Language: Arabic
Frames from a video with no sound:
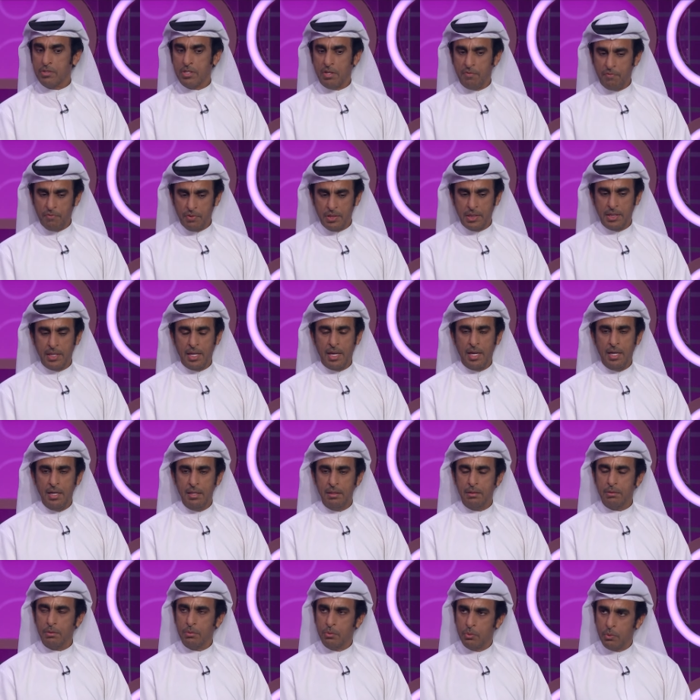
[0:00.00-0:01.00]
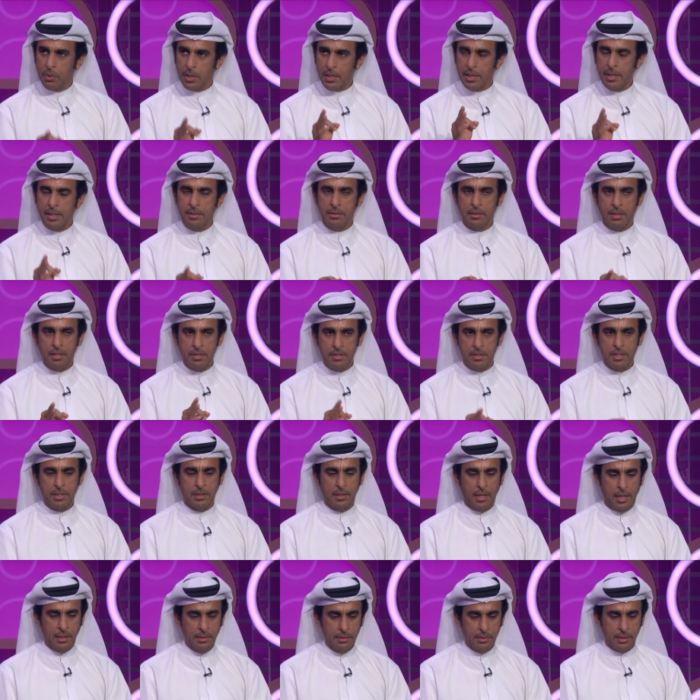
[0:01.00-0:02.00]
الصف الثالث وقريت قصه
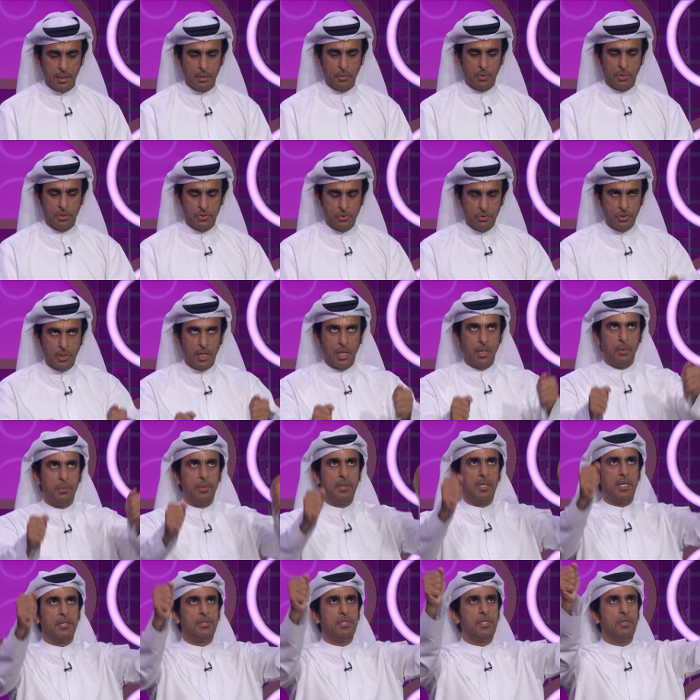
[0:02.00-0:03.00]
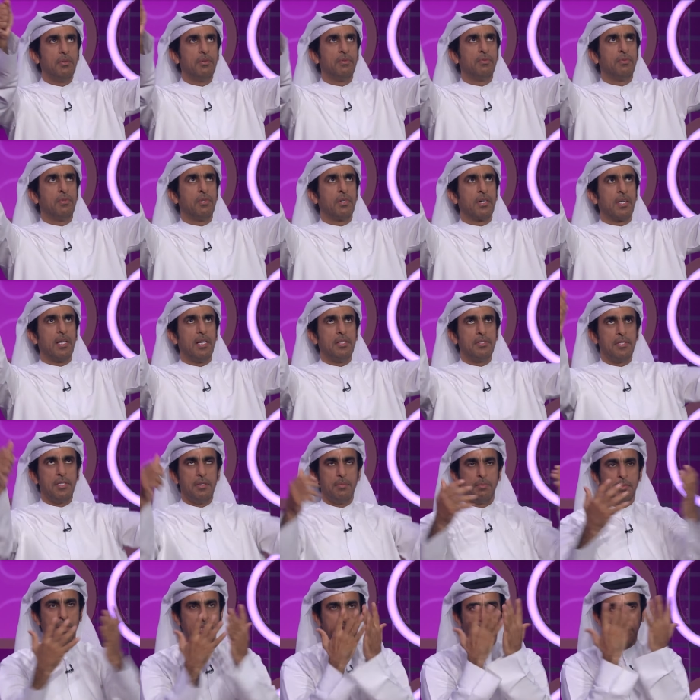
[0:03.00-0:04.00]
عنتر وكنت شايل ورقه شي فوق راسي
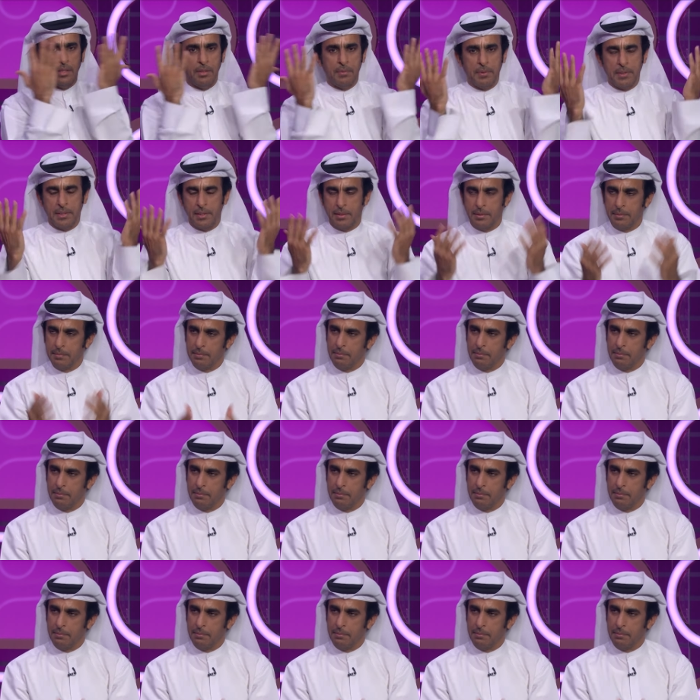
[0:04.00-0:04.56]
ومغطي وجهي